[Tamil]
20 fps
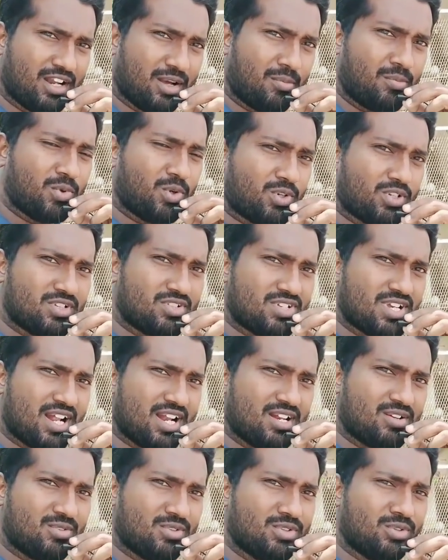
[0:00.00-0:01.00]
நம்மளோட
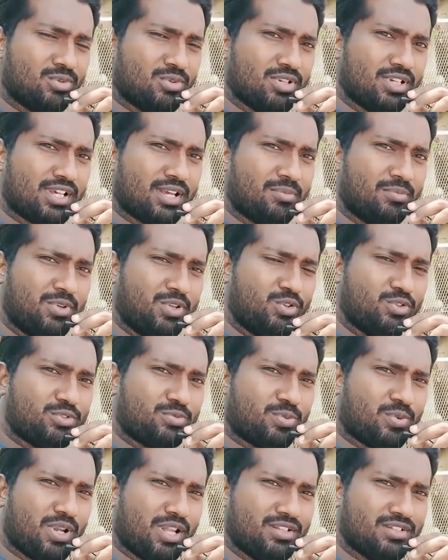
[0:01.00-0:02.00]
சேனல் வந்து உங்களுக்கு எப்படி
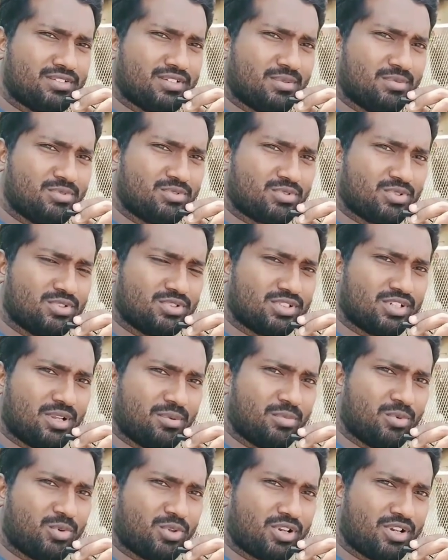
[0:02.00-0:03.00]
யூஸ்ஃபுல்லாக இருந்துச்சு அப்படின்னு சொல்லிட்டு
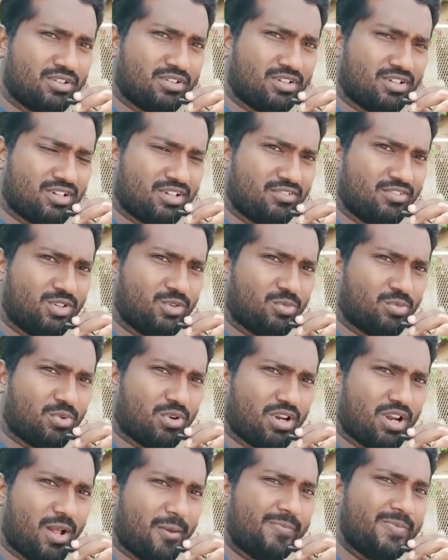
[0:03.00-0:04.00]
நம்ம ஒரு ரிவ்யூ
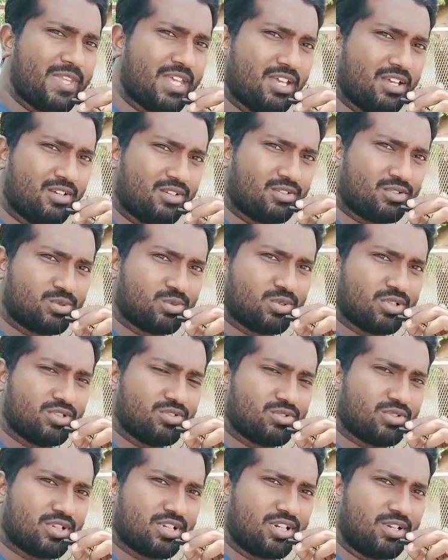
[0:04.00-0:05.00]
போடலாம்
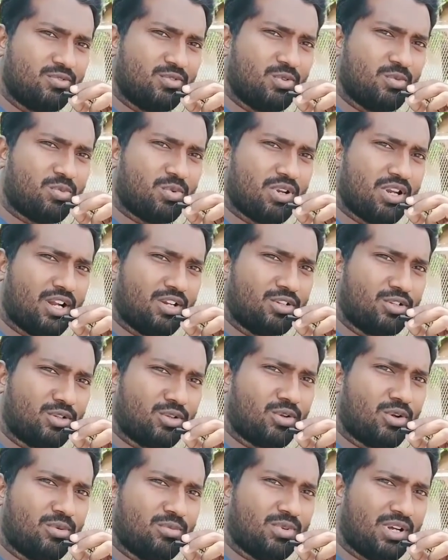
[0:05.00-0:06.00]
ஸ்டூடெண்ட்ஸோட ரிவ்யூ போடலான்னு
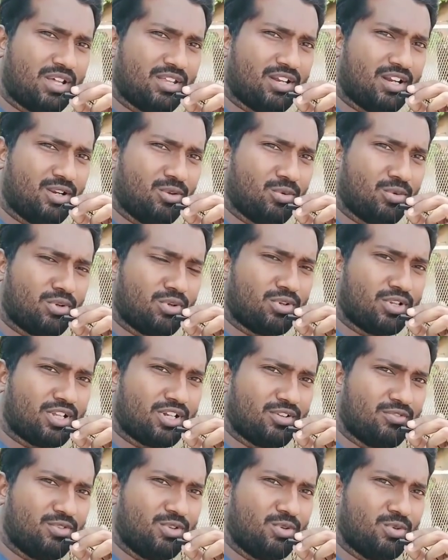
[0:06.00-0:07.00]
இருக்கோம் அதனால் உங்களோட
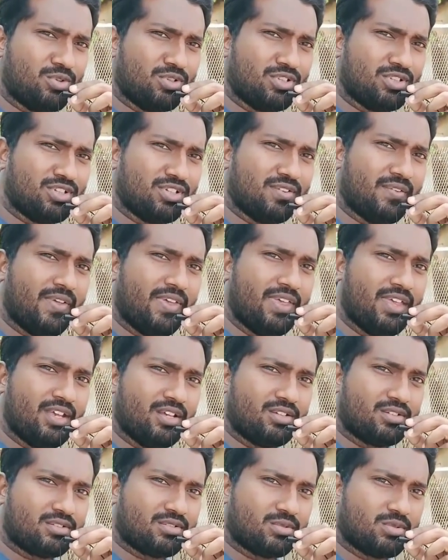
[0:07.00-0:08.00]
ரிவ்யூ வந்து
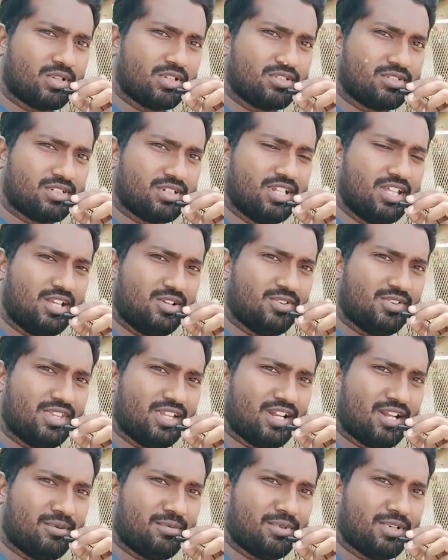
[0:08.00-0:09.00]
ஸ்டூடெண்ட்ஸ் நீங்கள்
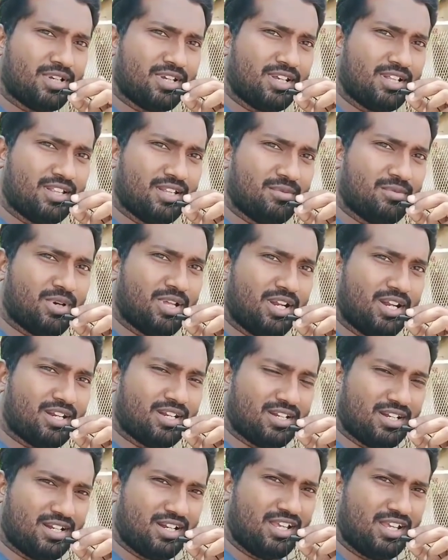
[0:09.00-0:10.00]
வந்து என்ன பண்ணுங்கள் இந்த மாதிரி
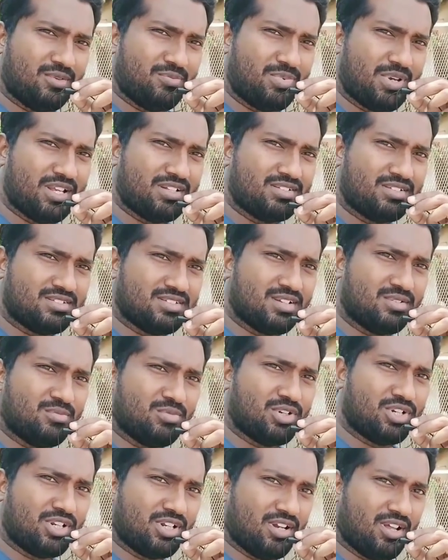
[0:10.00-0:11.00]
நீங்கள் பேசி
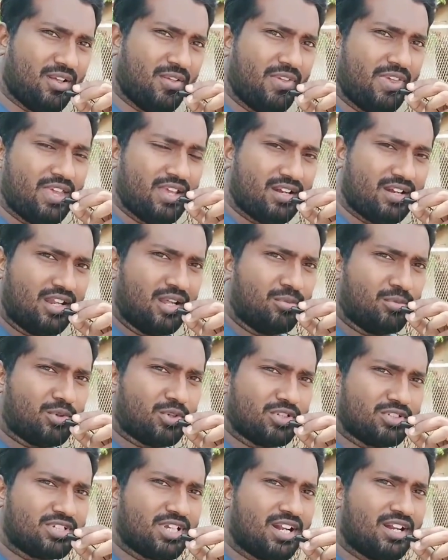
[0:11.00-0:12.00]
சென்ட் பண்ணிங்கன்னா
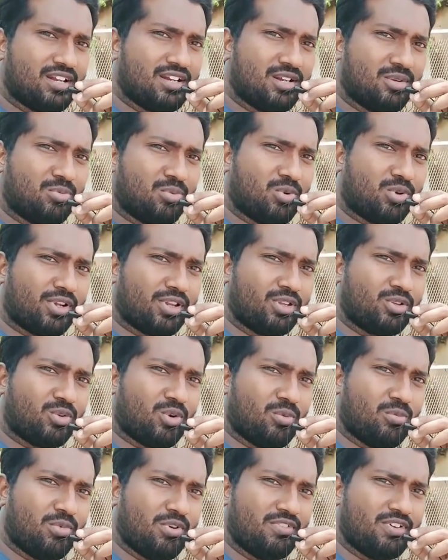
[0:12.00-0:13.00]
நம்மளோட சேனலில்
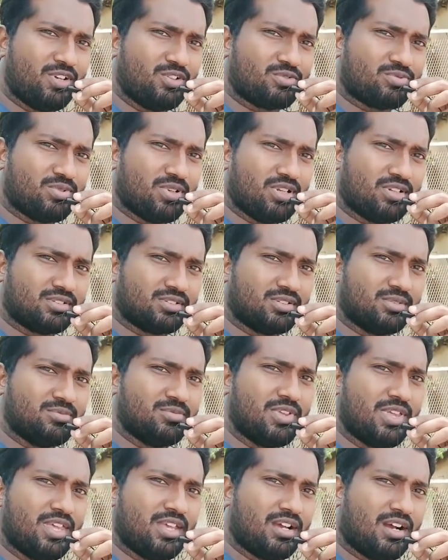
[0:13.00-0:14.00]
போடுறதுக்கு ரொம்பவே யூஸ்ஃபுல்லாக
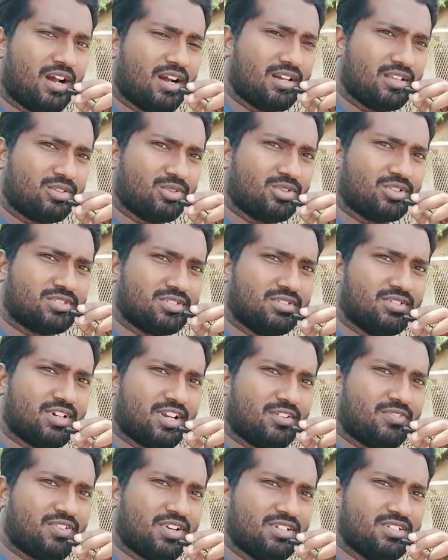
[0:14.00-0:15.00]
இருக்கும் அடுத்த வருஷம்
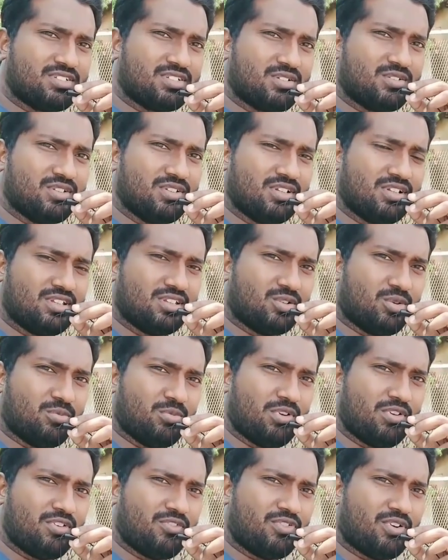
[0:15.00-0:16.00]
வர ஃப்ரெண்ட்ஸுக்கு வந்து இது
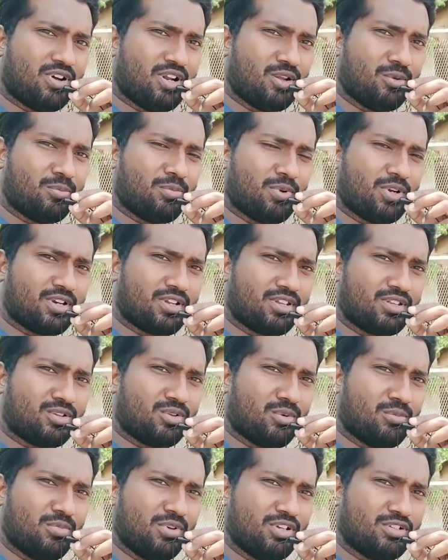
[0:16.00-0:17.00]
ரொம்பவே ஃபாலோ
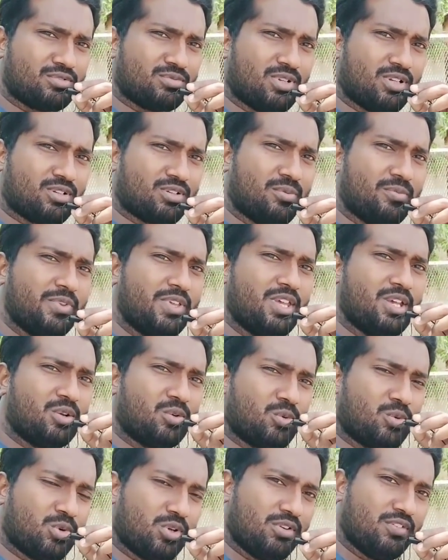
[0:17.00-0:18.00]
பண்ணுறதுக்கு ரொம்ப யூஸ்ஃபுல்லாக இருக்கும்
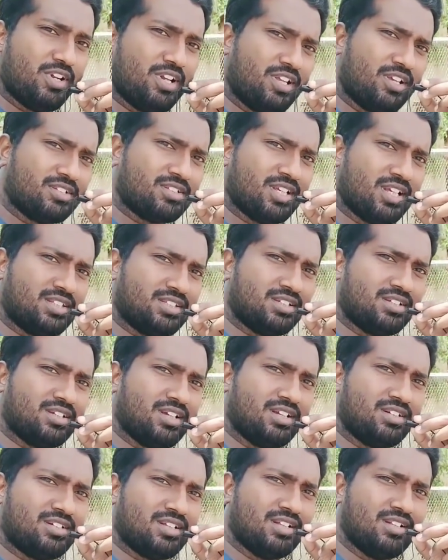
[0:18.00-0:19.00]
கூடவே நீங்கள்
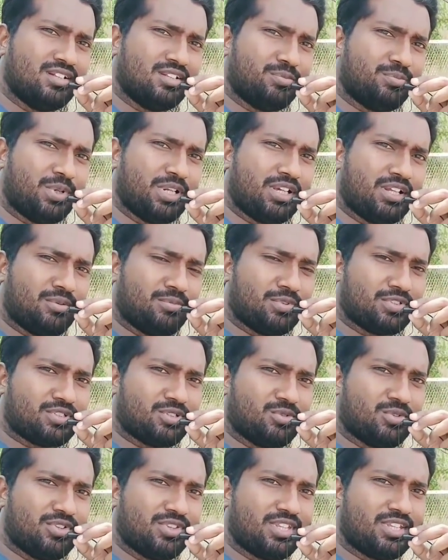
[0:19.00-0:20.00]
சேர்த்துக்கங்க டென்த்து படிக்கிற
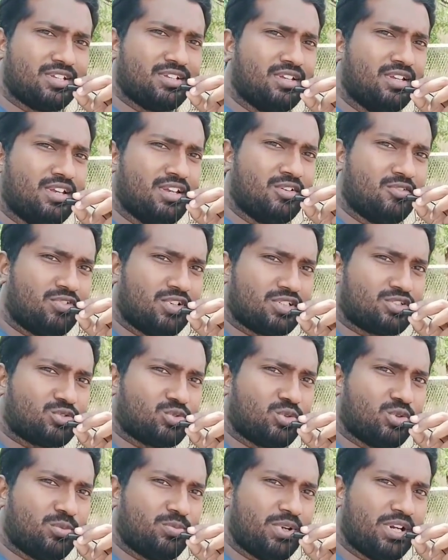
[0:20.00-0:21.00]
பசங்க வந்து
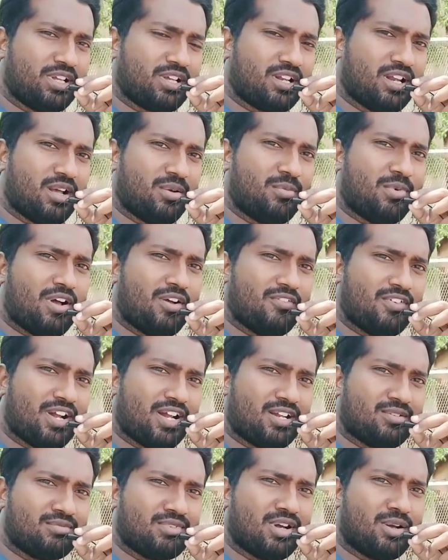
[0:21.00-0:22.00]
ஃபஸ்ட் குரூப் எடுக்கலாமா
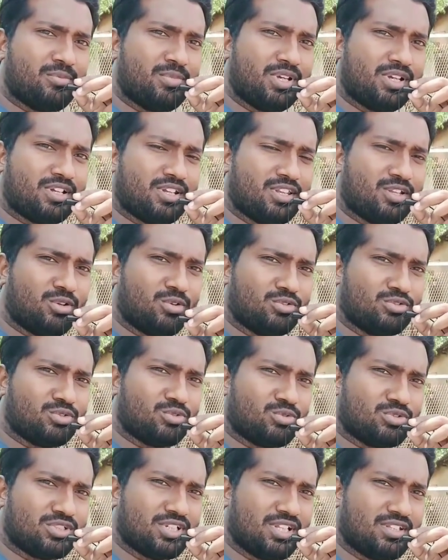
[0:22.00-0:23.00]
வேணாமா அப்படிங்கிறத
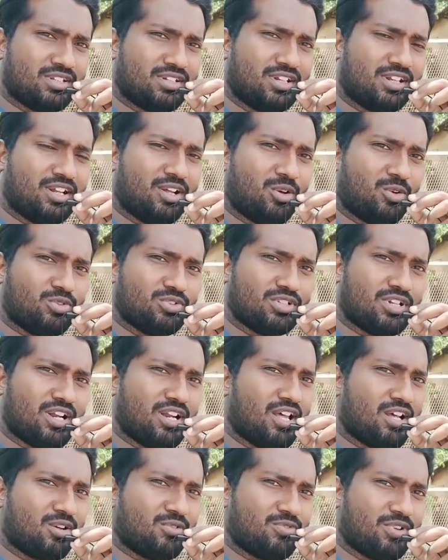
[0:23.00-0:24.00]
கொஞ்சம் சேர்த்துட்டிங்கன்னா கொஞ்சம்
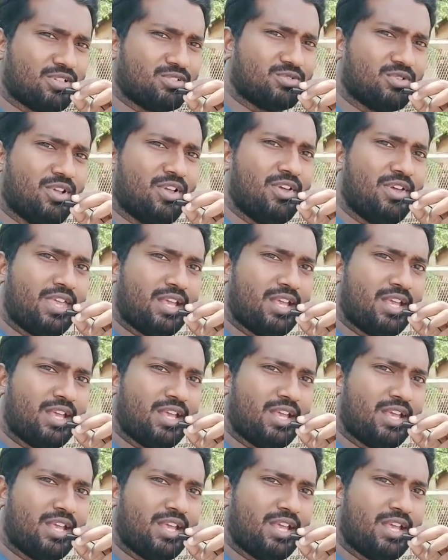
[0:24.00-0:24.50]
நல்லாயிருக்கும் ஃப்ரெண்ட்ஸ்